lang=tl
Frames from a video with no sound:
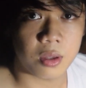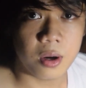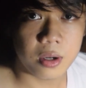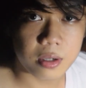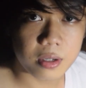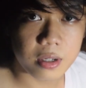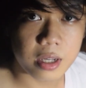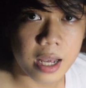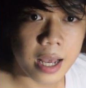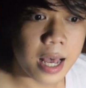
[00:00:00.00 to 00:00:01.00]
No?
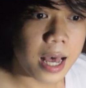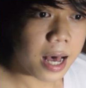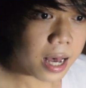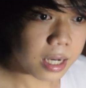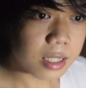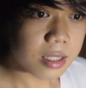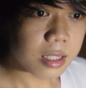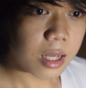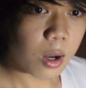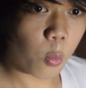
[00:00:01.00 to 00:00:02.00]
At
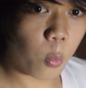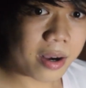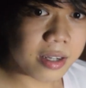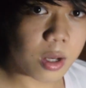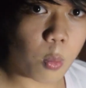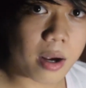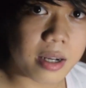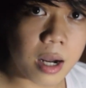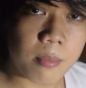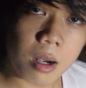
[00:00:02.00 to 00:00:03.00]
wag na wag
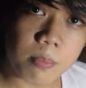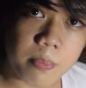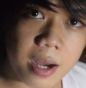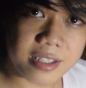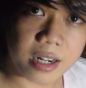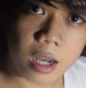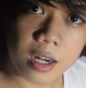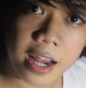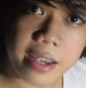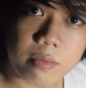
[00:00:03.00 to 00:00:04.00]
kang magpasa
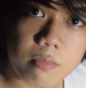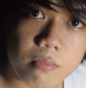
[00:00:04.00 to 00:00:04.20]
ng late.